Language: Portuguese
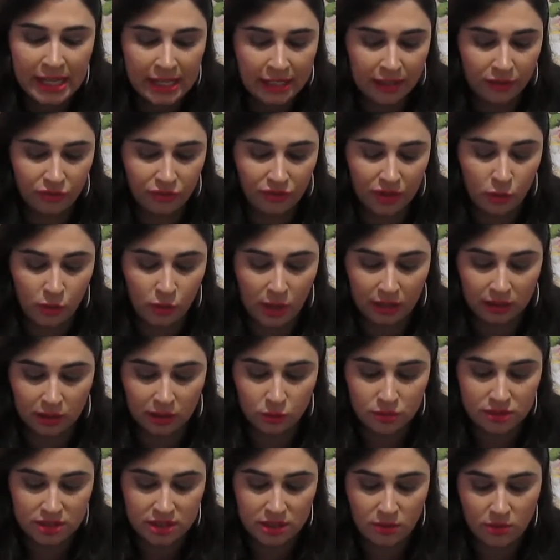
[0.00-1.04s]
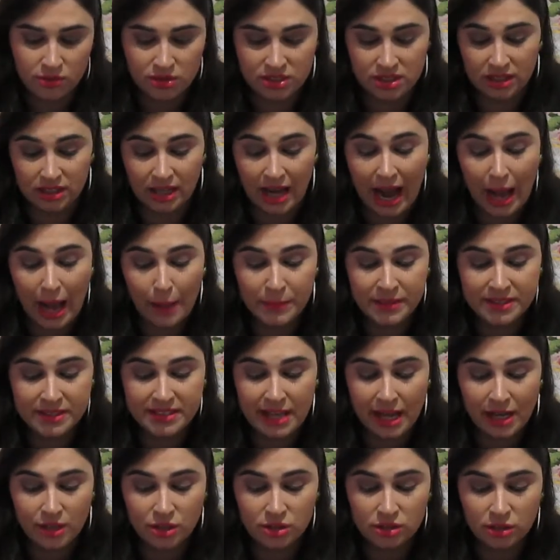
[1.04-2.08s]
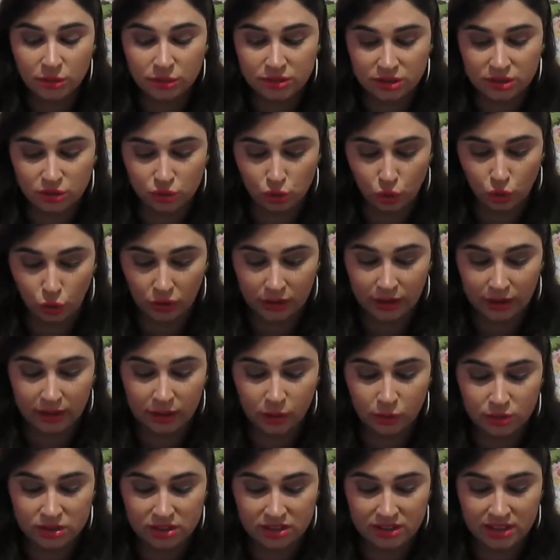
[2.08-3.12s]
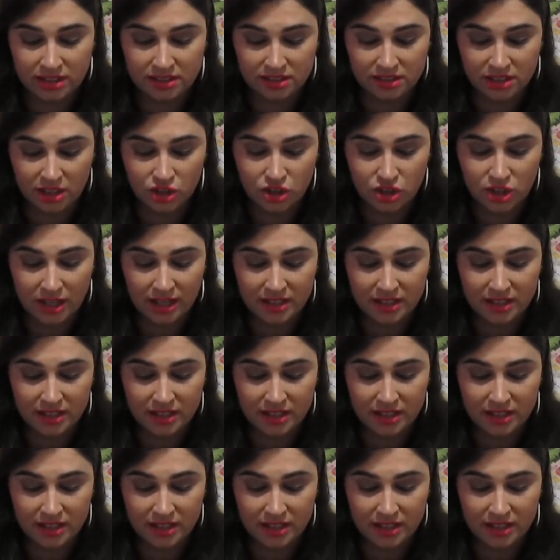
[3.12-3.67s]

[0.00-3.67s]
E veio um cartãozinho assim, amizade não se sonha, não se deseja,